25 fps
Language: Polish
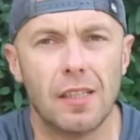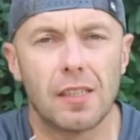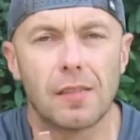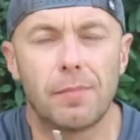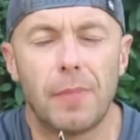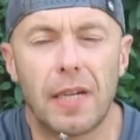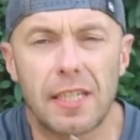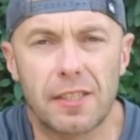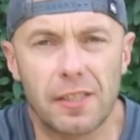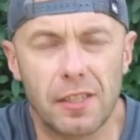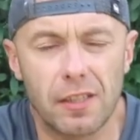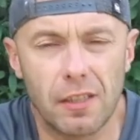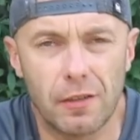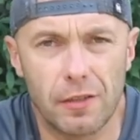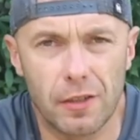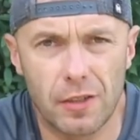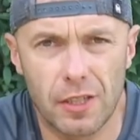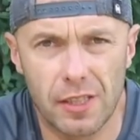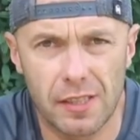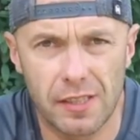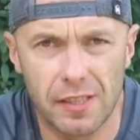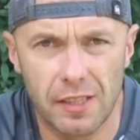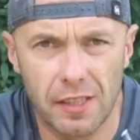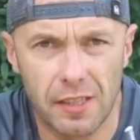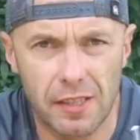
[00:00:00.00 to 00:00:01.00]
Z bardziej
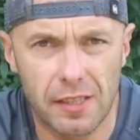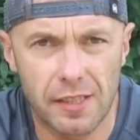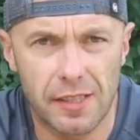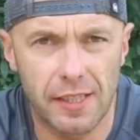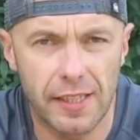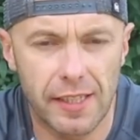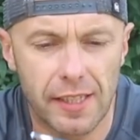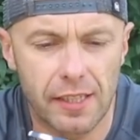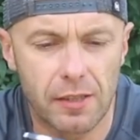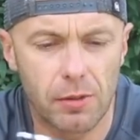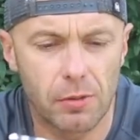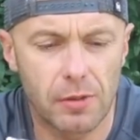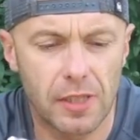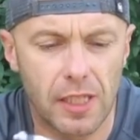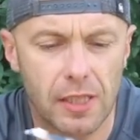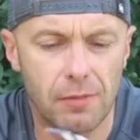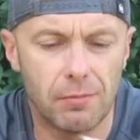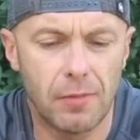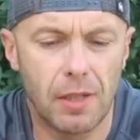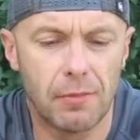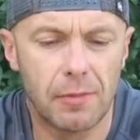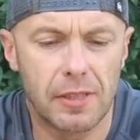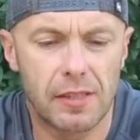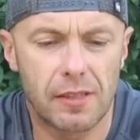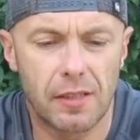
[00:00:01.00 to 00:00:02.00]
nowoczesnych cech tutaj
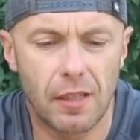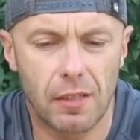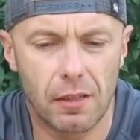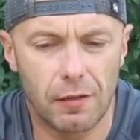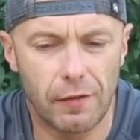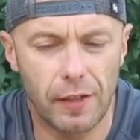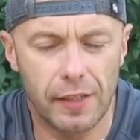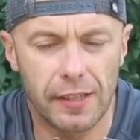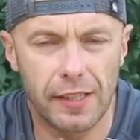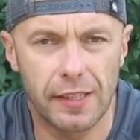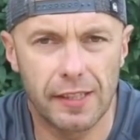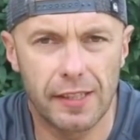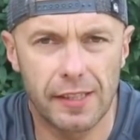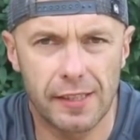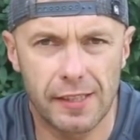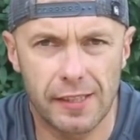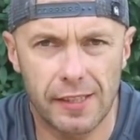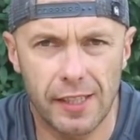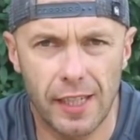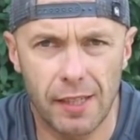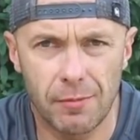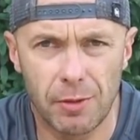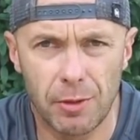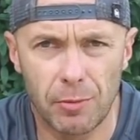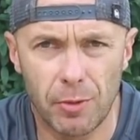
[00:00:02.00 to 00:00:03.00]
mamy sterowanie
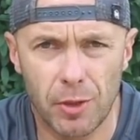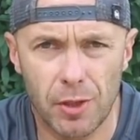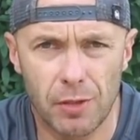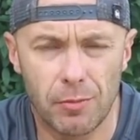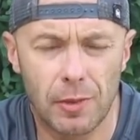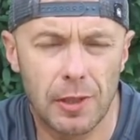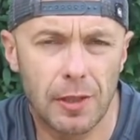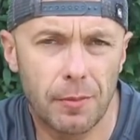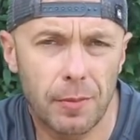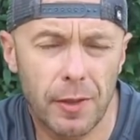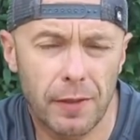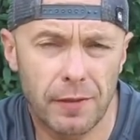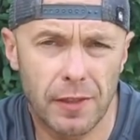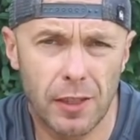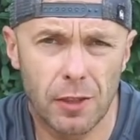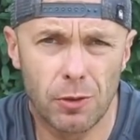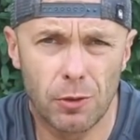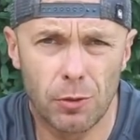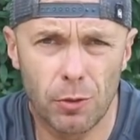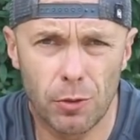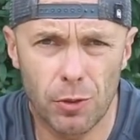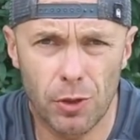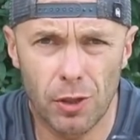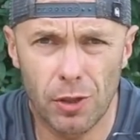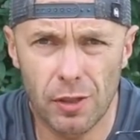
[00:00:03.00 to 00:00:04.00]
gestami, możemy naprawdę
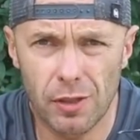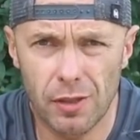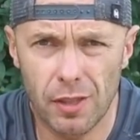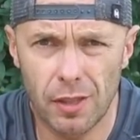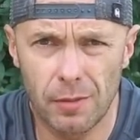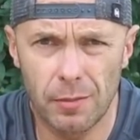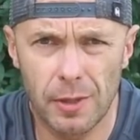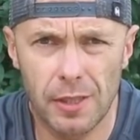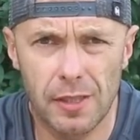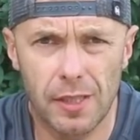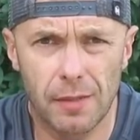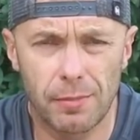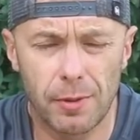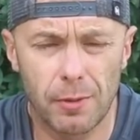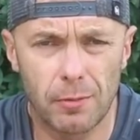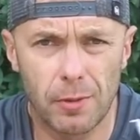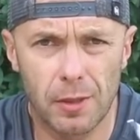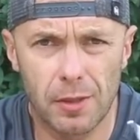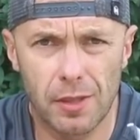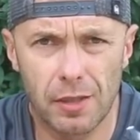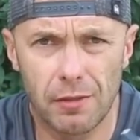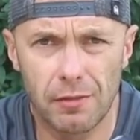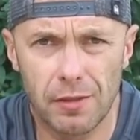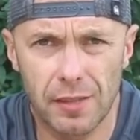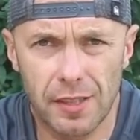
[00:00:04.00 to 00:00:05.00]
dużo zrobić za
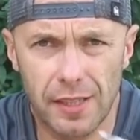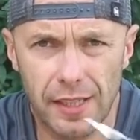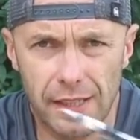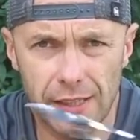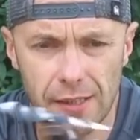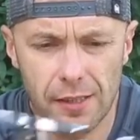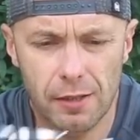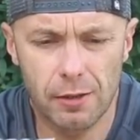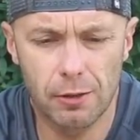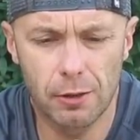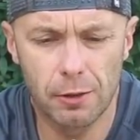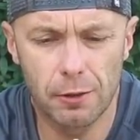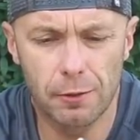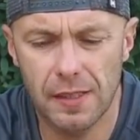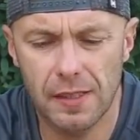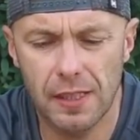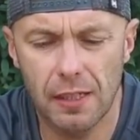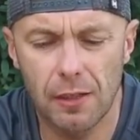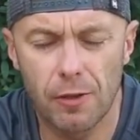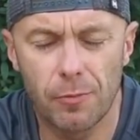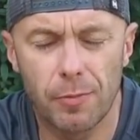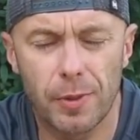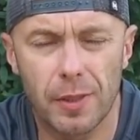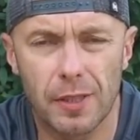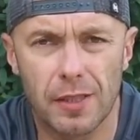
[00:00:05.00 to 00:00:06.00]
pomocą gestów,
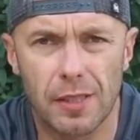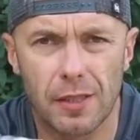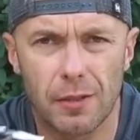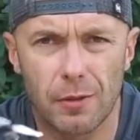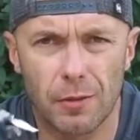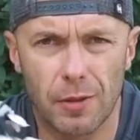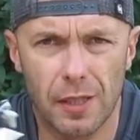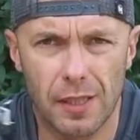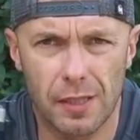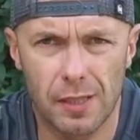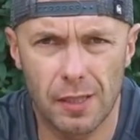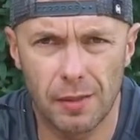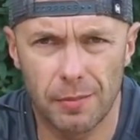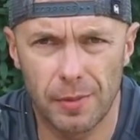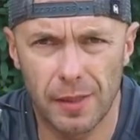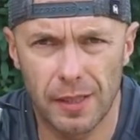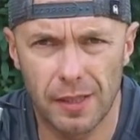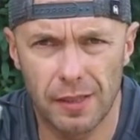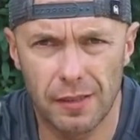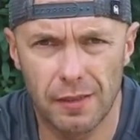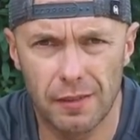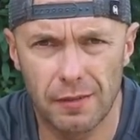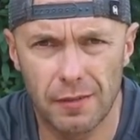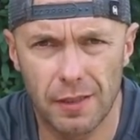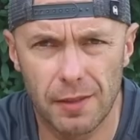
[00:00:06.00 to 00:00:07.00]
całą procedurę
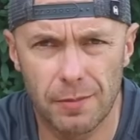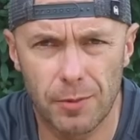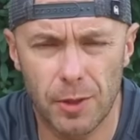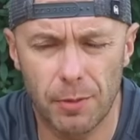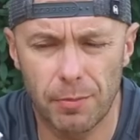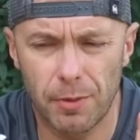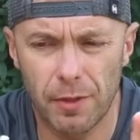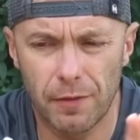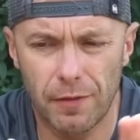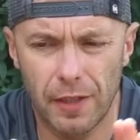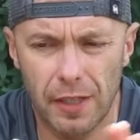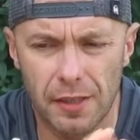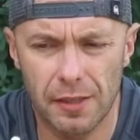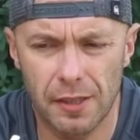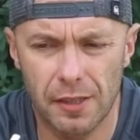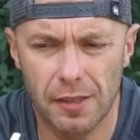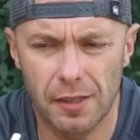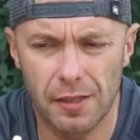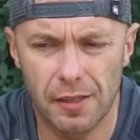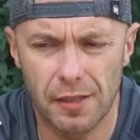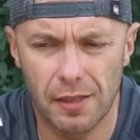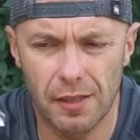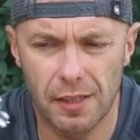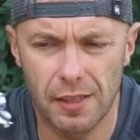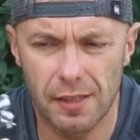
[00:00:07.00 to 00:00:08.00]
sobie e,
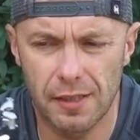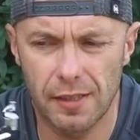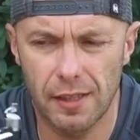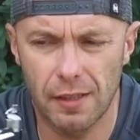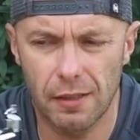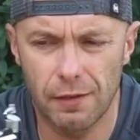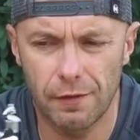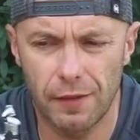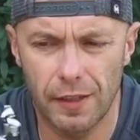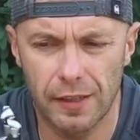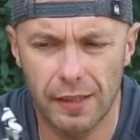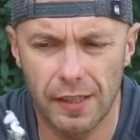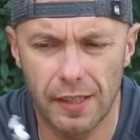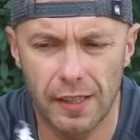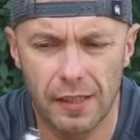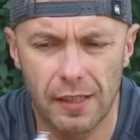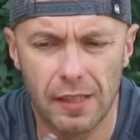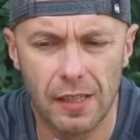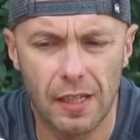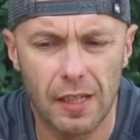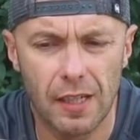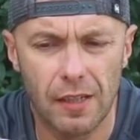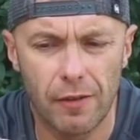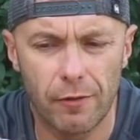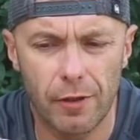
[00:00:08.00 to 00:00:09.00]
przeprowadzić e, sterowania
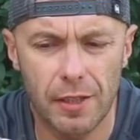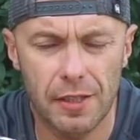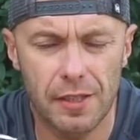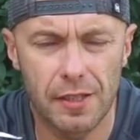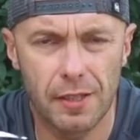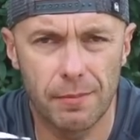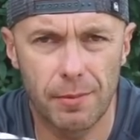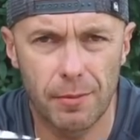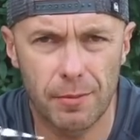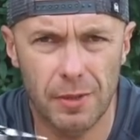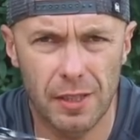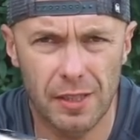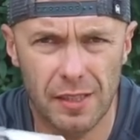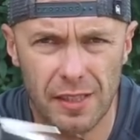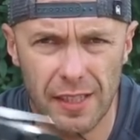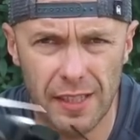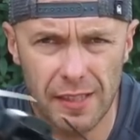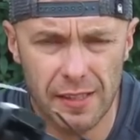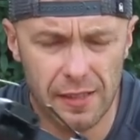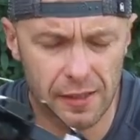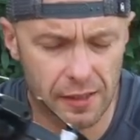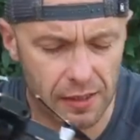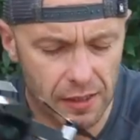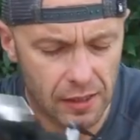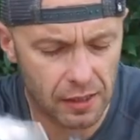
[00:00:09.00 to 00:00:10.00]
właśnie poprzez
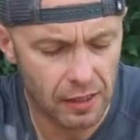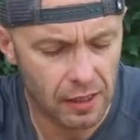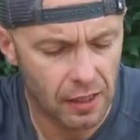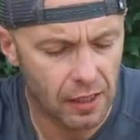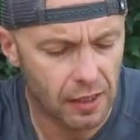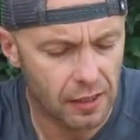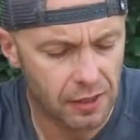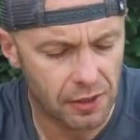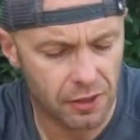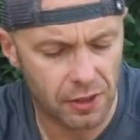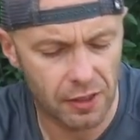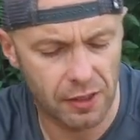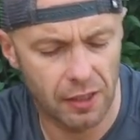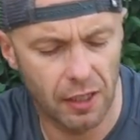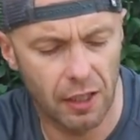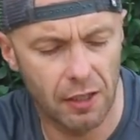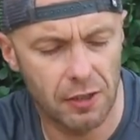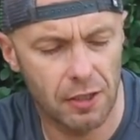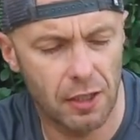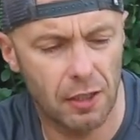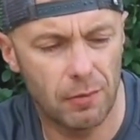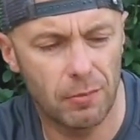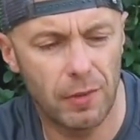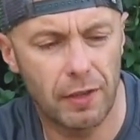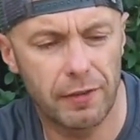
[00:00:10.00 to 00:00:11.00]
gesty. Jeżeli
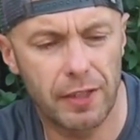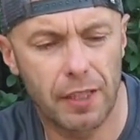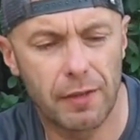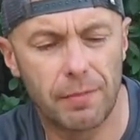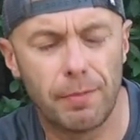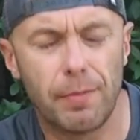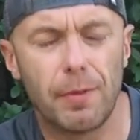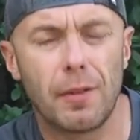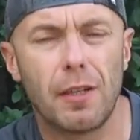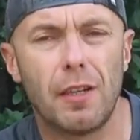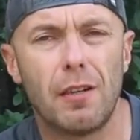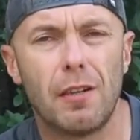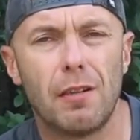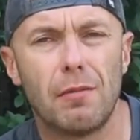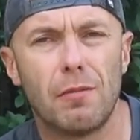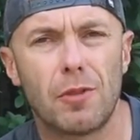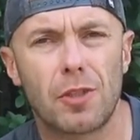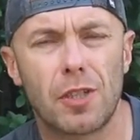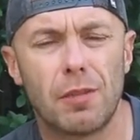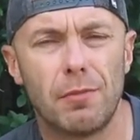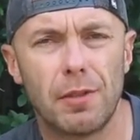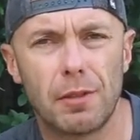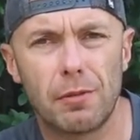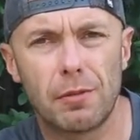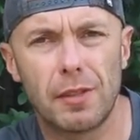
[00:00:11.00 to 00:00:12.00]
chodzi o Mavic Pro,
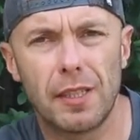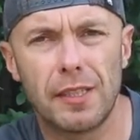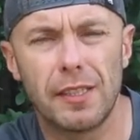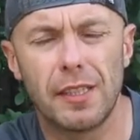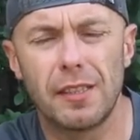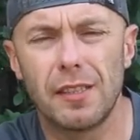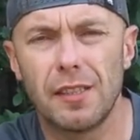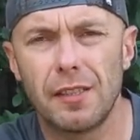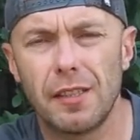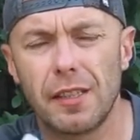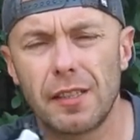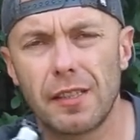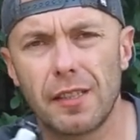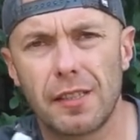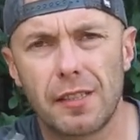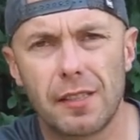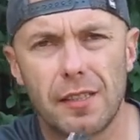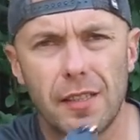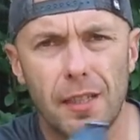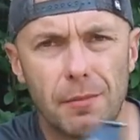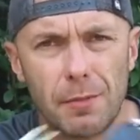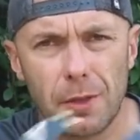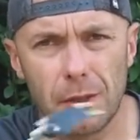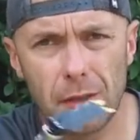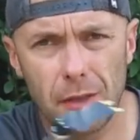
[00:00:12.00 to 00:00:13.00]
możemy tutaj jedynie
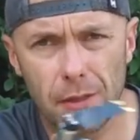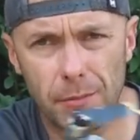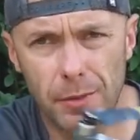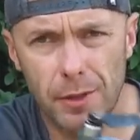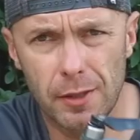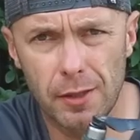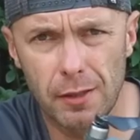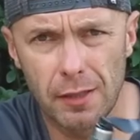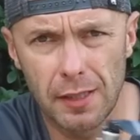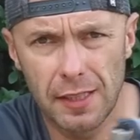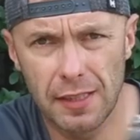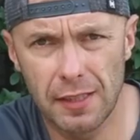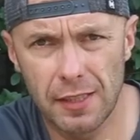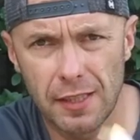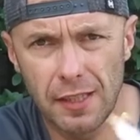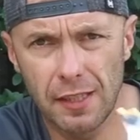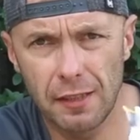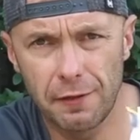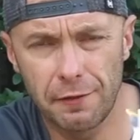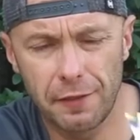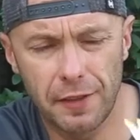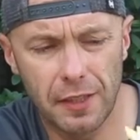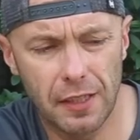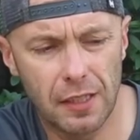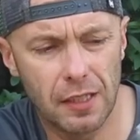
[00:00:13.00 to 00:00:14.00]
gestami zrobić
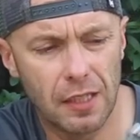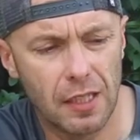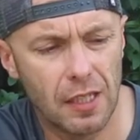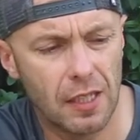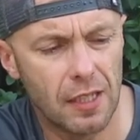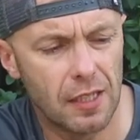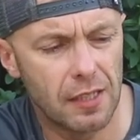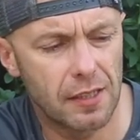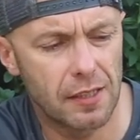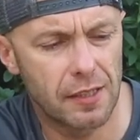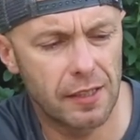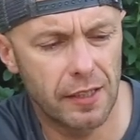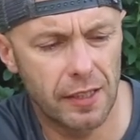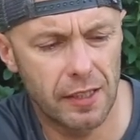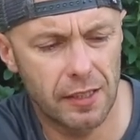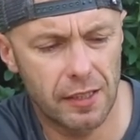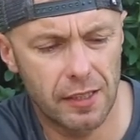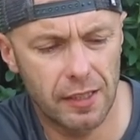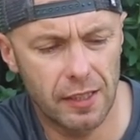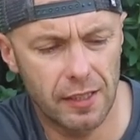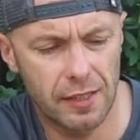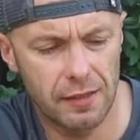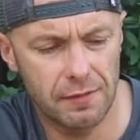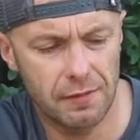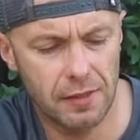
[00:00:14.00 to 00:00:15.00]
selfie,
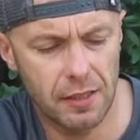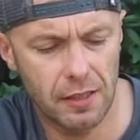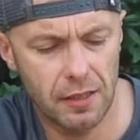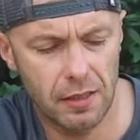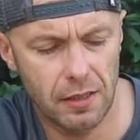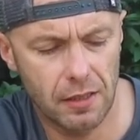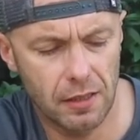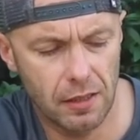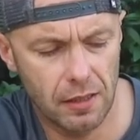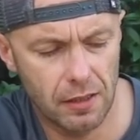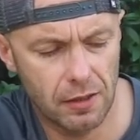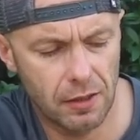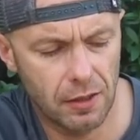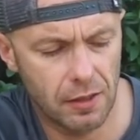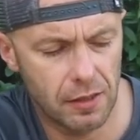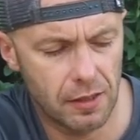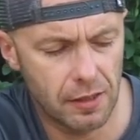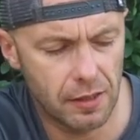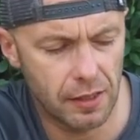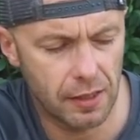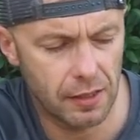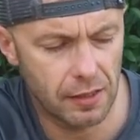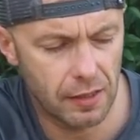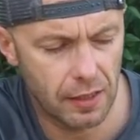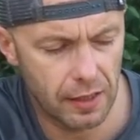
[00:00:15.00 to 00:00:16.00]
zdjęcie i to
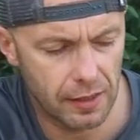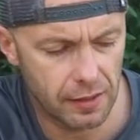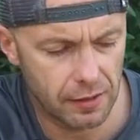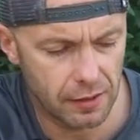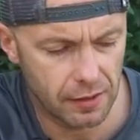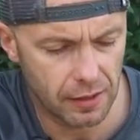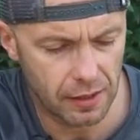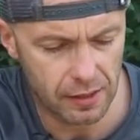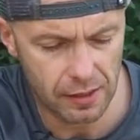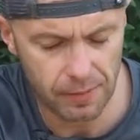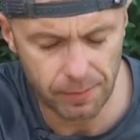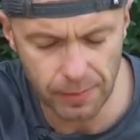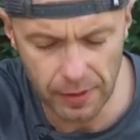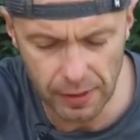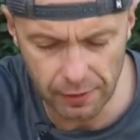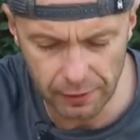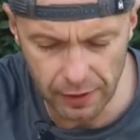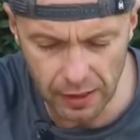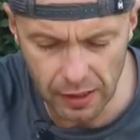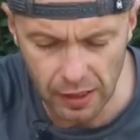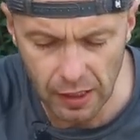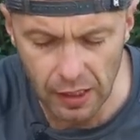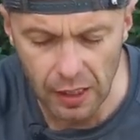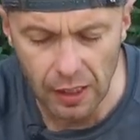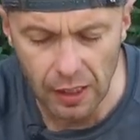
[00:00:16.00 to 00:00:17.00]
jest jedna jedyna sprawa.